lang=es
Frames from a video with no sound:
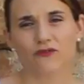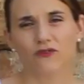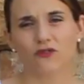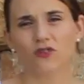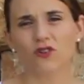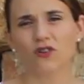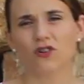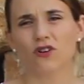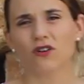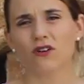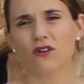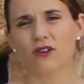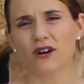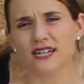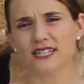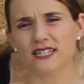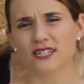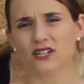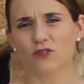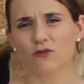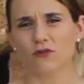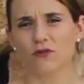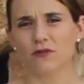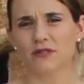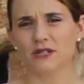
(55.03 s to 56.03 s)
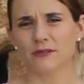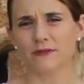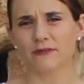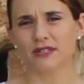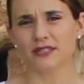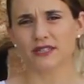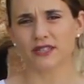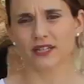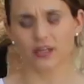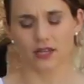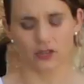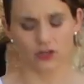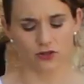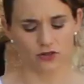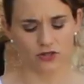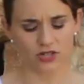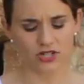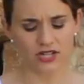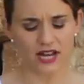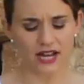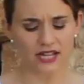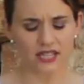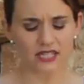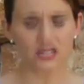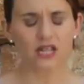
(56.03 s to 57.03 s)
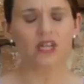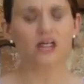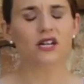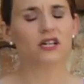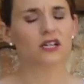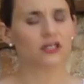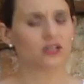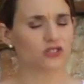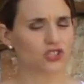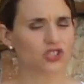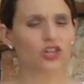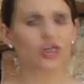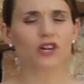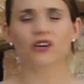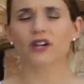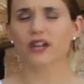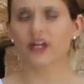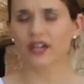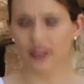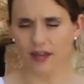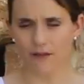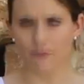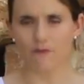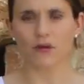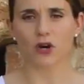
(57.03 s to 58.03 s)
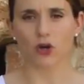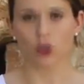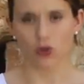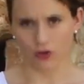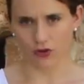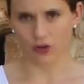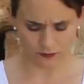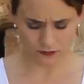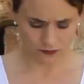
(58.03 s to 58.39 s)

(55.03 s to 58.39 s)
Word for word: o así como más mantequillosas, yo creo que quedan mejor.